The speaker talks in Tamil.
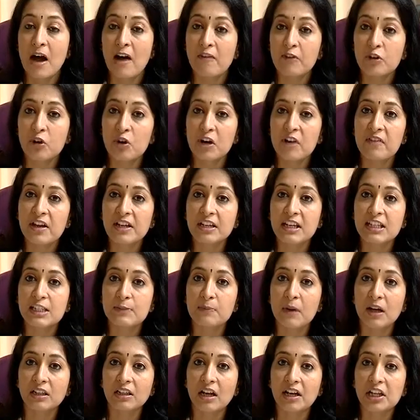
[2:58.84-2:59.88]
நாம அவனோட
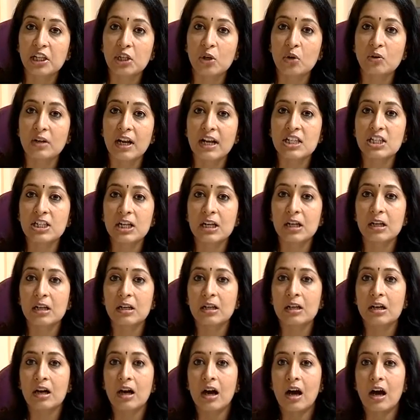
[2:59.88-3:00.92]
வீக்னஸ் பார்த்து அடிக்கணும்னு நினைச்சா
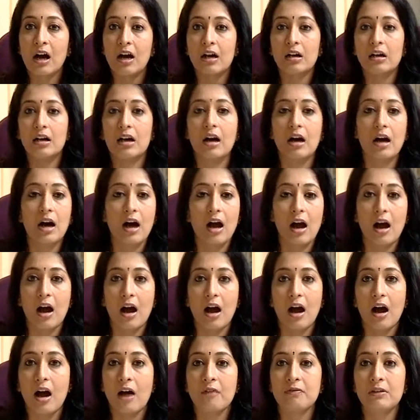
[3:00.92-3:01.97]

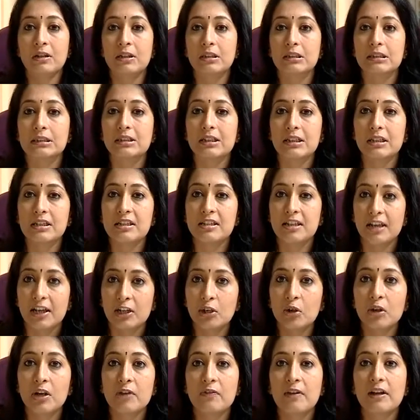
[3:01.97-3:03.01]
அவன்
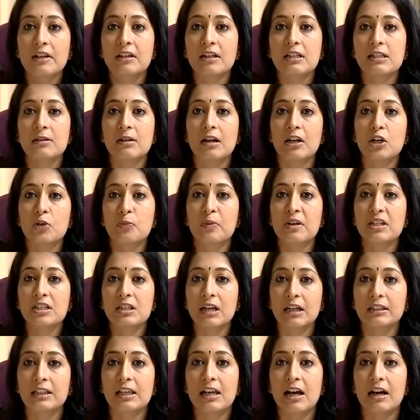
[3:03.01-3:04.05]
என்னோட வீக்னஸ் கண்டுபிடிச்சு